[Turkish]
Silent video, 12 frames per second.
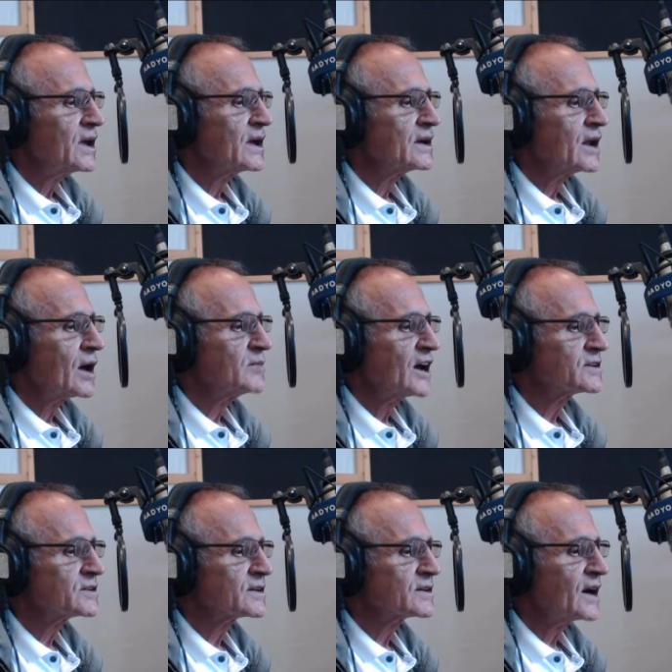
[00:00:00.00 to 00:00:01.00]

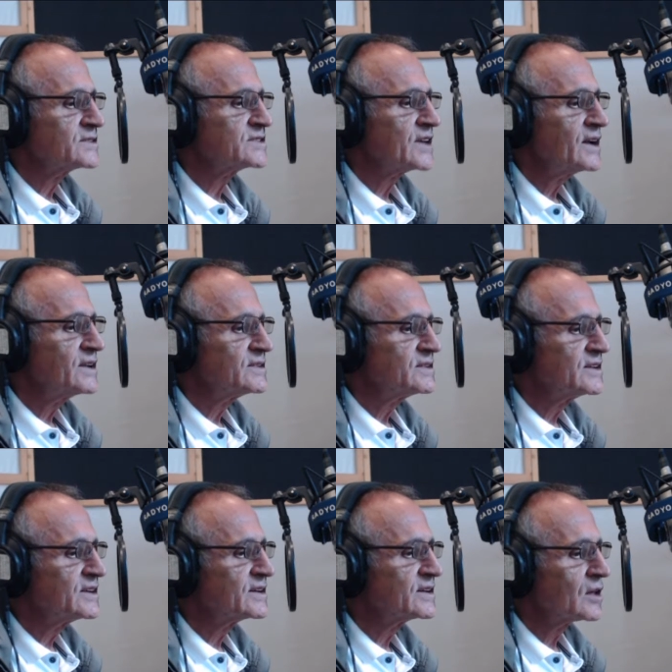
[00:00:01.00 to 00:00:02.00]
Eylemler Kassel
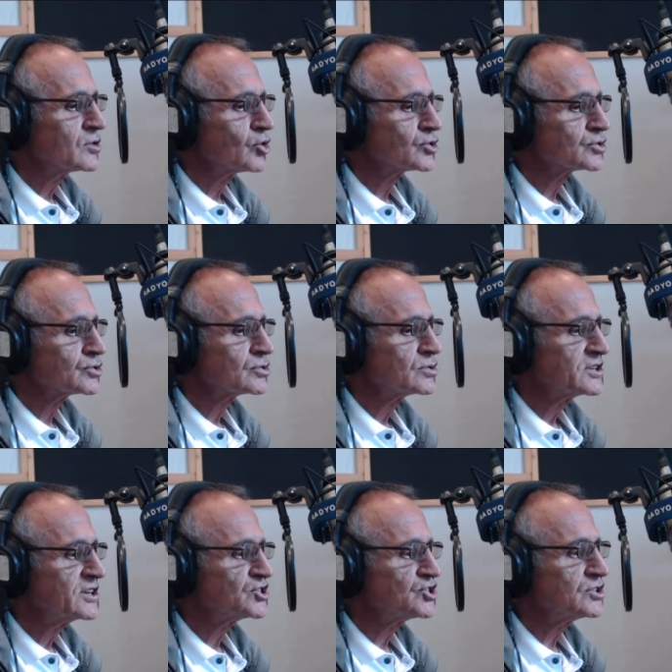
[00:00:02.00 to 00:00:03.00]
yerini alıyor,
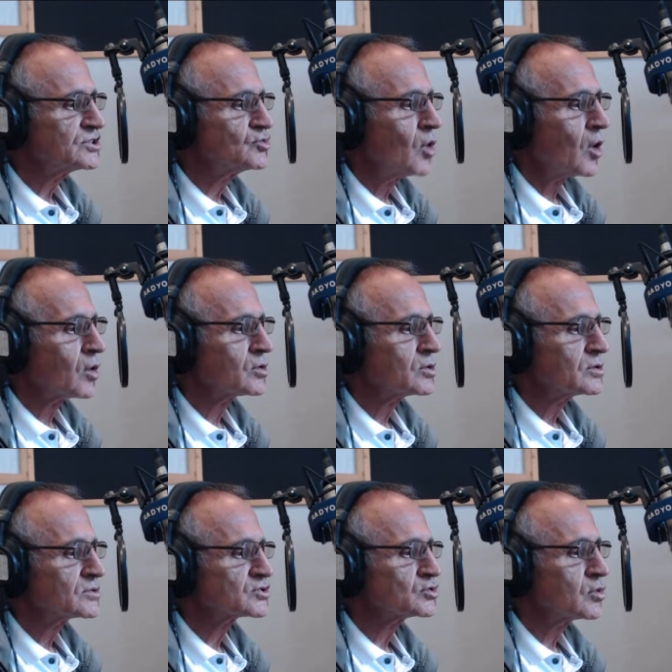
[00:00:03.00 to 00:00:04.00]
geçit yok
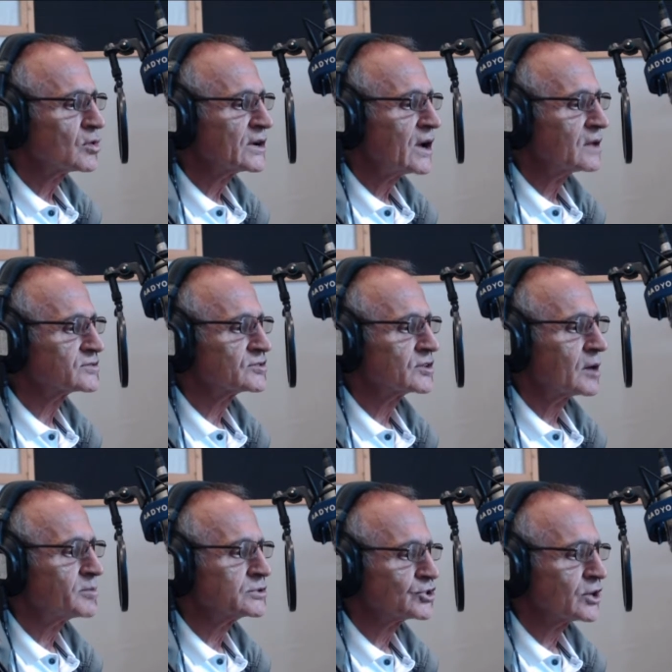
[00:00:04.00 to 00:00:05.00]
slogan altında
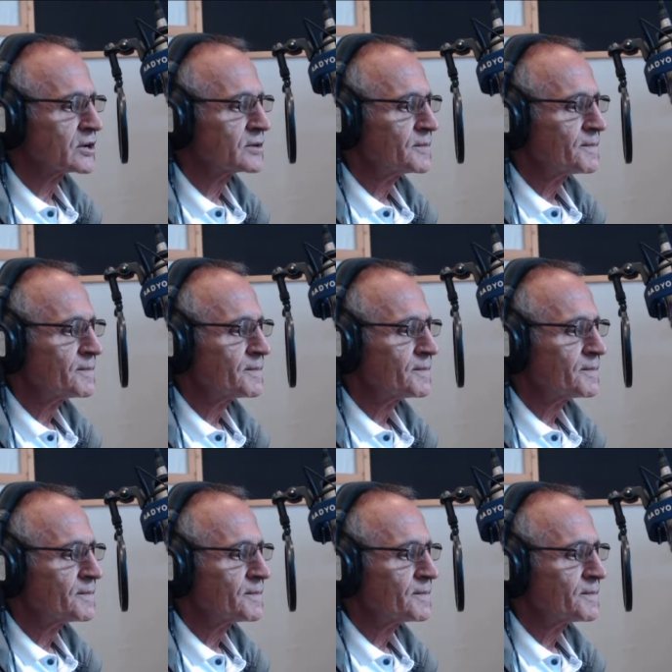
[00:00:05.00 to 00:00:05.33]
yapılacak.